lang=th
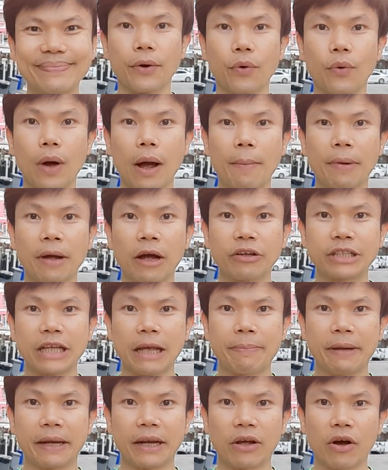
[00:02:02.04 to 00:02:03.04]
ความเข้าใจ
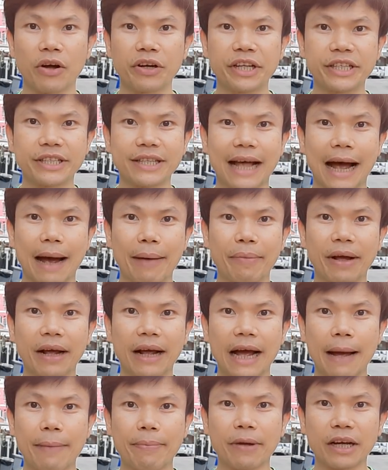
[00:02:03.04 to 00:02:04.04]
ผิดข้อที่สามนะค
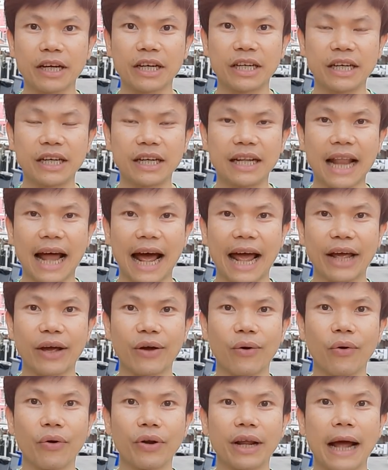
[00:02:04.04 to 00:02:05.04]
รับก็คือหลาย
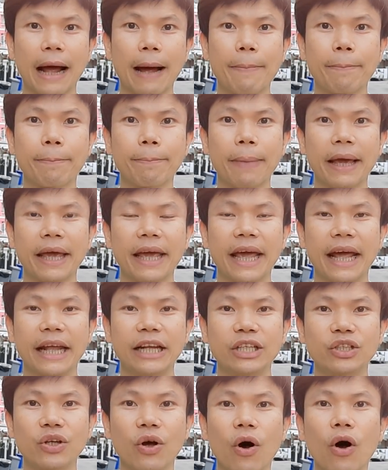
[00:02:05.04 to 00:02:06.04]
คนครับไปเห็น
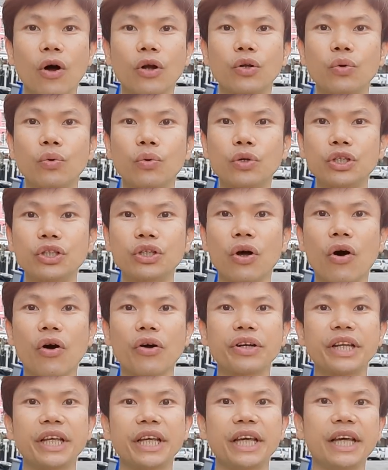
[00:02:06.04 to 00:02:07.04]
ช่องนู้นช่อง
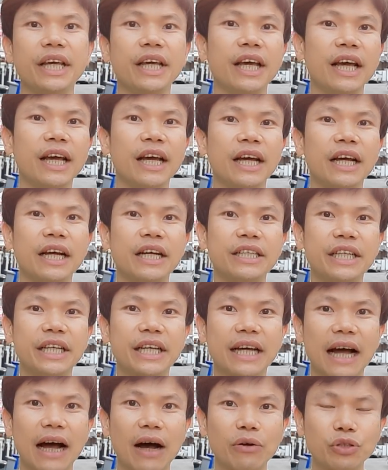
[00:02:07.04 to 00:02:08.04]
นี้ที่
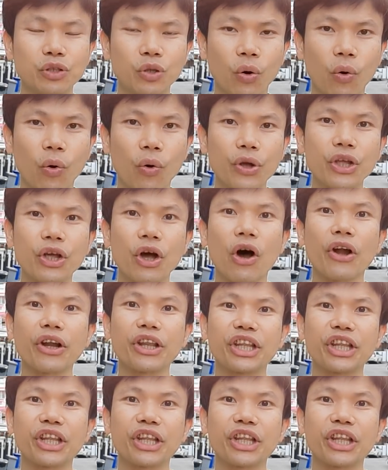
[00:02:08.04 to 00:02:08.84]
เขาโชว์ยอด